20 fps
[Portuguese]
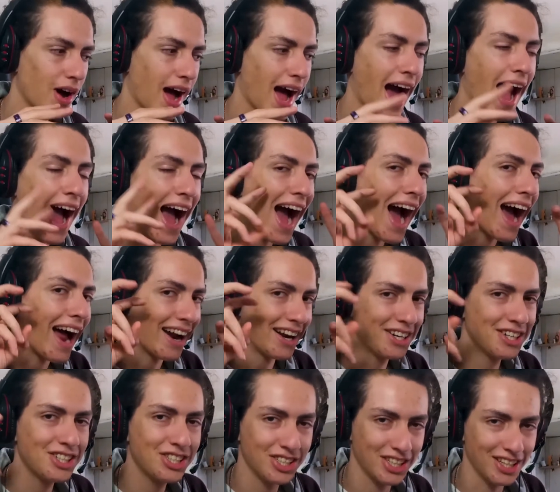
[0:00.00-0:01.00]
a, a
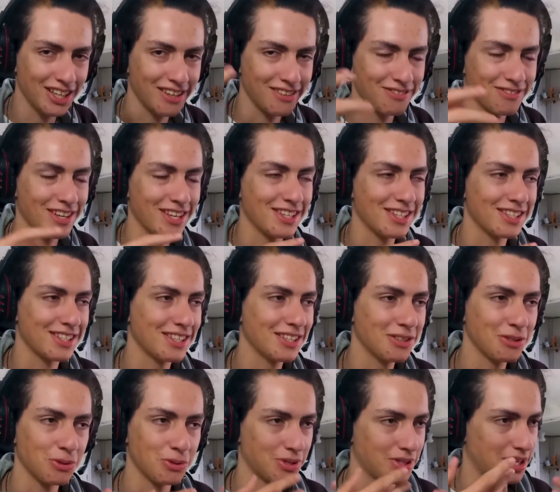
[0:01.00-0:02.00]
arte que ela
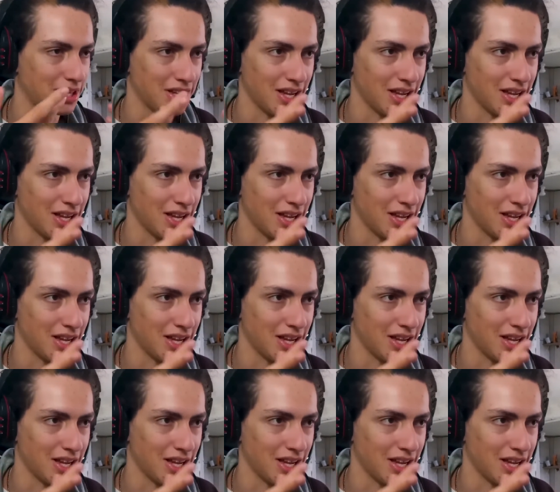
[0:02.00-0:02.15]
fazia, ou sei